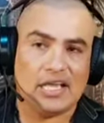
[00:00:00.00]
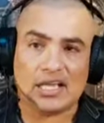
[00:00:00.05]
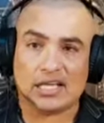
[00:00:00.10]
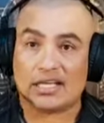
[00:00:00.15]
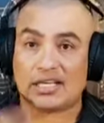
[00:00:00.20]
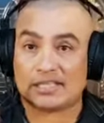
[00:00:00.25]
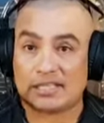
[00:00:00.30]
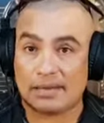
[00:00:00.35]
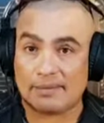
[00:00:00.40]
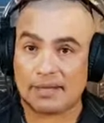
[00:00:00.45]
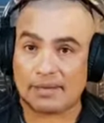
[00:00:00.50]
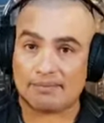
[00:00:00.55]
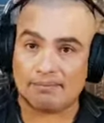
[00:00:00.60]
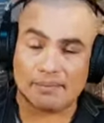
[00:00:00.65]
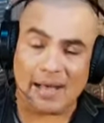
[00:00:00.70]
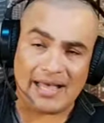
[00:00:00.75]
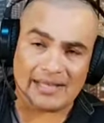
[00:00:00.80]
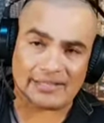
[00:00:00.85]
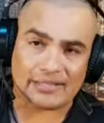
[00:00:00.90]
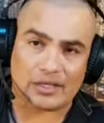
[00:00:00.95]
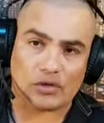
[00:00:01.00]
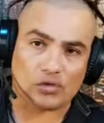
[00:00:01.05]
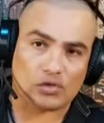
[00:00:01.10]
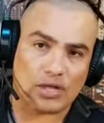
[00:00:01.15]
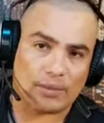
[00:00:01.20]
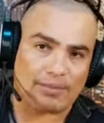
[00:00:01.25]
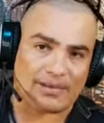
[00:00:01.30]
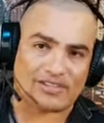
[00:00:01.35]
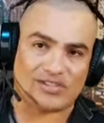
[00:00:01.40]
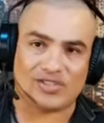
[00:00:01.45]
que saben más que
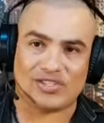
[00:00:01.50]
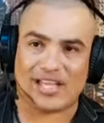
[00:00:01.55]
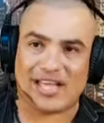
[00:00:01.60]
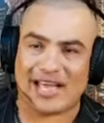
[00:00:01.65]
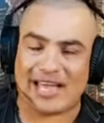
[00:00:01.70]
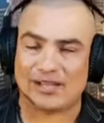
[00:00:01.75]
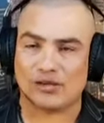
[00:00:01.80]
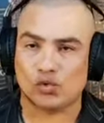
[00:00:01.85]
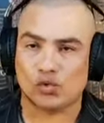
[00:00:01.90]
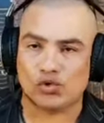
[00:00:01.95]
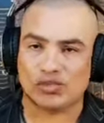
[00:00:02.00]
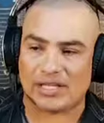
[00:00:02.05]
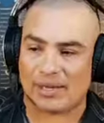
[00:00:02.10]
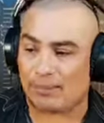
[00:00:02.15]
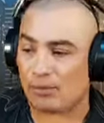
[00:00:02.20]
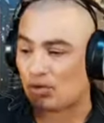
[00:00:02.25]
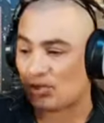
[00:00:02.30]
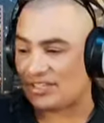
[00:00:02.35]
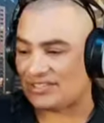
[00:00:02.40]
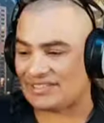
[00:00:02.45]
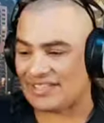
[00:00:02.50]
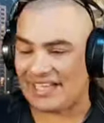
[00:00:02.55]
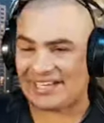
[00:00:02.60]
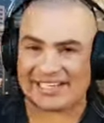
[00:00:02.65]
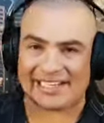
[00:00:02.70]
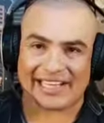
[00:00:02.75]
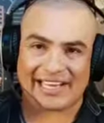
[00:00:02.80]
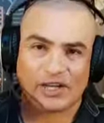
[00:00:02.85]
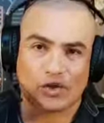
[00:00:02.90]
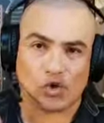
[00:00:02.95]
una persona adulta porque están
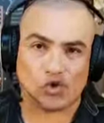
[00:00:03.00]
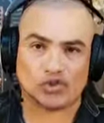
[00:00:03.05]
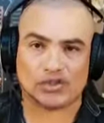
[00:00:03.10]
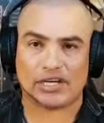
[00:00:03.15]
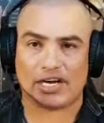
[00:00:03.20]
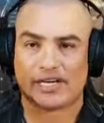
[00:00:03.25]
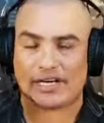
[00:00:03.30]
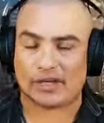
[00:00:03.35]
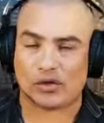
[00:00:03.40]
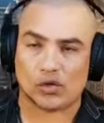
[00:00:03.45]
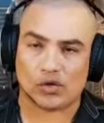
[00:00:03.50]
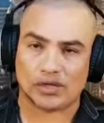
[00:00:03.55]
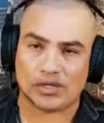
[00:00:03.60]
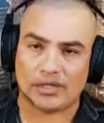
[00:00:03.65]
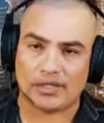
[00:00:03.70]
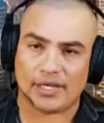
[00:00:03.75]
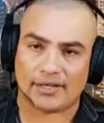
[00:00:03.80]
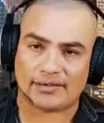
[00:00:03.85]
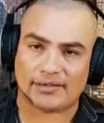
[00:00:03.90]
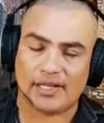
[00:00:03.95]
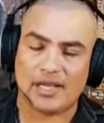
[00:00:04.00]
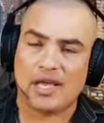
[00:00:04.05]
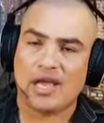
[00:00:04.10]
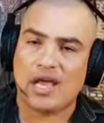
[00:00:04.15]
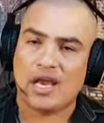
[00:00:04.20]
recontra recorridas.